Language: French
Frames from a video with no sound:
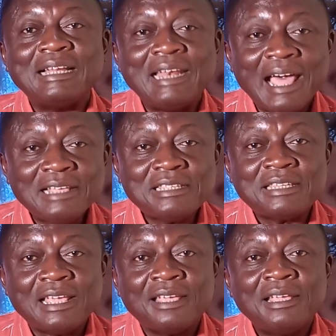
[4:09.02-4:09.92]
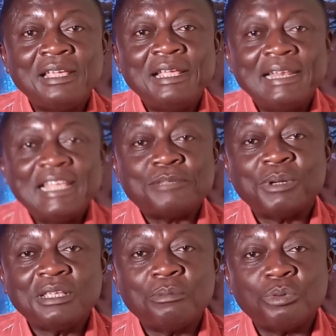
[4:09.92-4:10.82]
Là, c'est
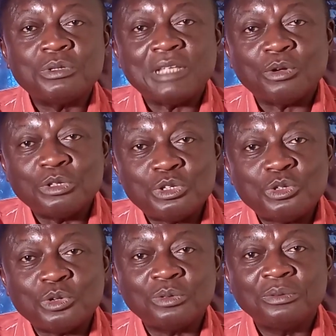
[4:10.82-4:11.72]
l'esprit qui pose ses conditions.